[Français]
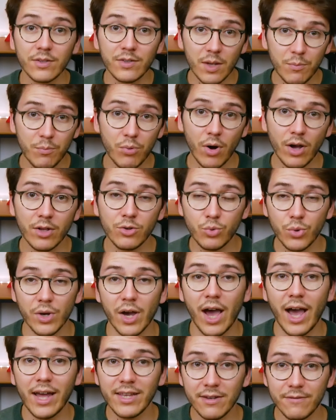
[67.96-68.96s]
C'est pour
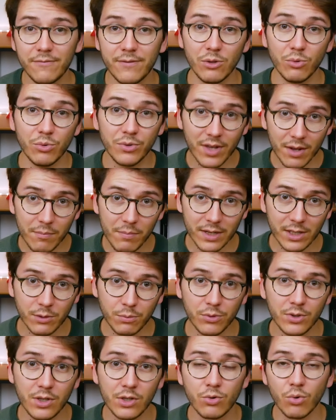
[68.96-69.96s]
induire un effet de simple
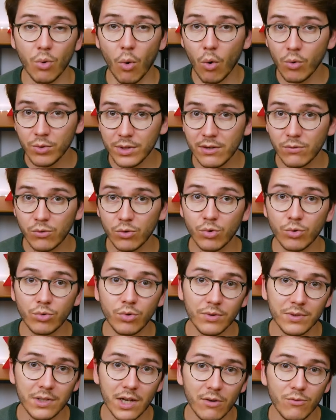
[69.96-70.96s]
exposition au niveau de
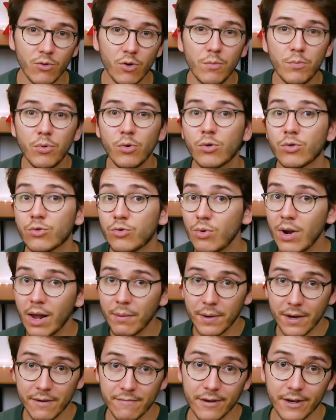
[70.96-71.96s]
ton cerveau pour que tu la
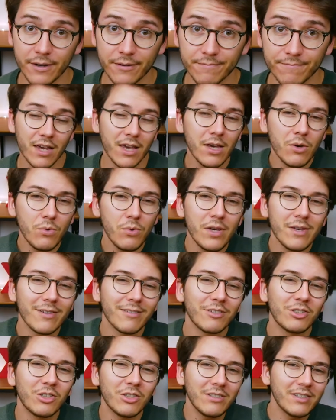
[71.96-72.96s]
préfères. Et
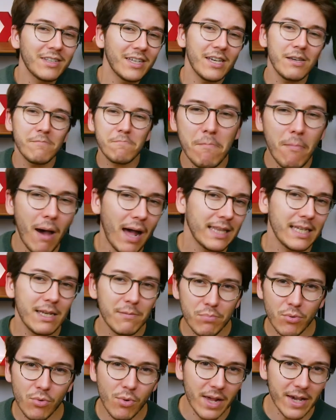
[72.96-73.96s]
oui, je t'ai
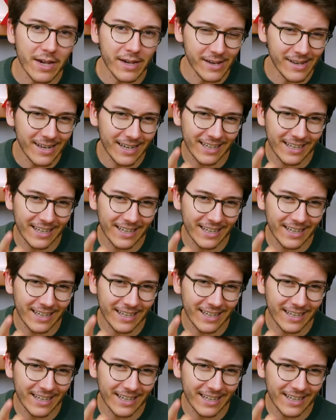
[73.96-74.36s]
manipulé.